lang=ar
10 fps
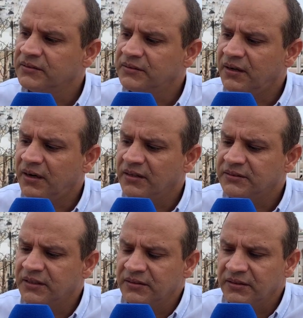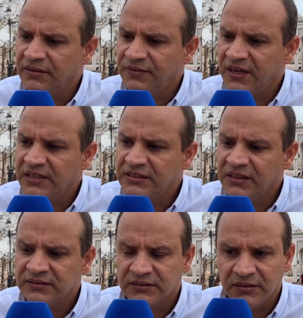صراحة
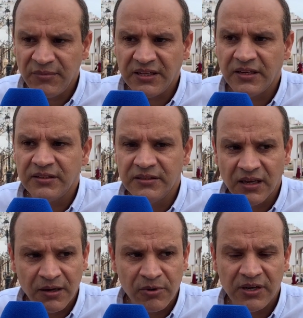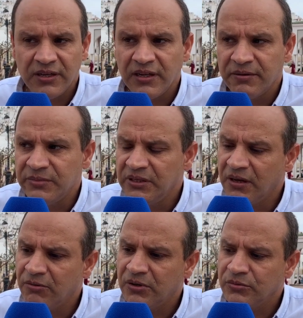كفعاليات مدنية
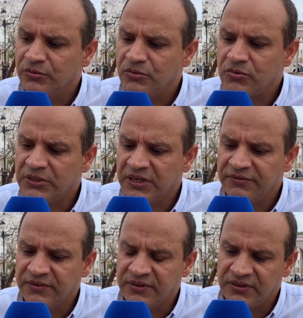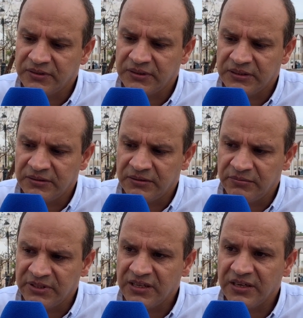وإعلامية وحقوقية في آه،
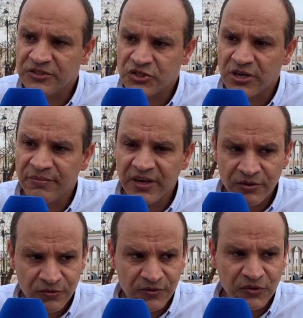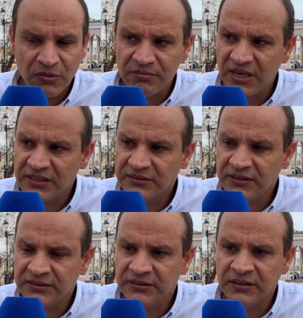منطقة الشمال وفي تطوان
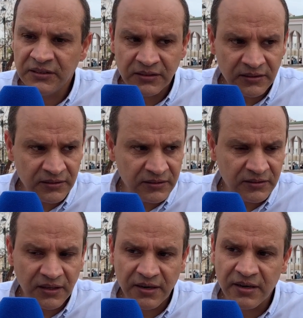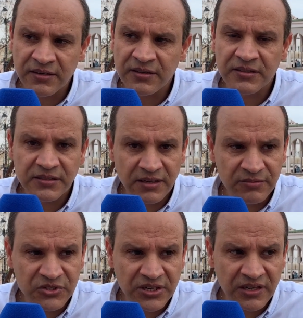بالأساس آه، قرار صاحب
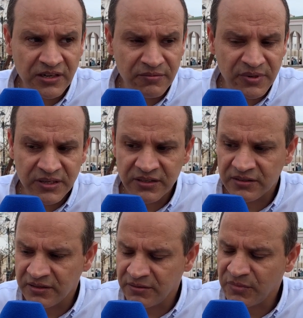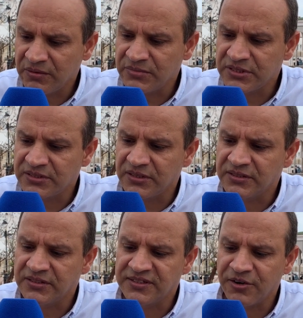الجلالة الملك محمد
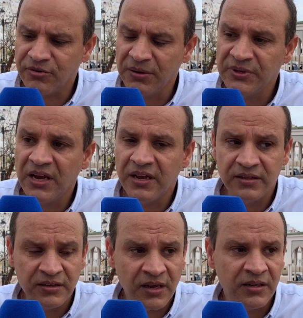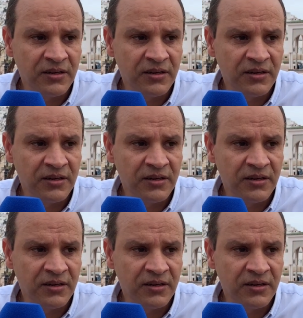السادس نصر الله بأن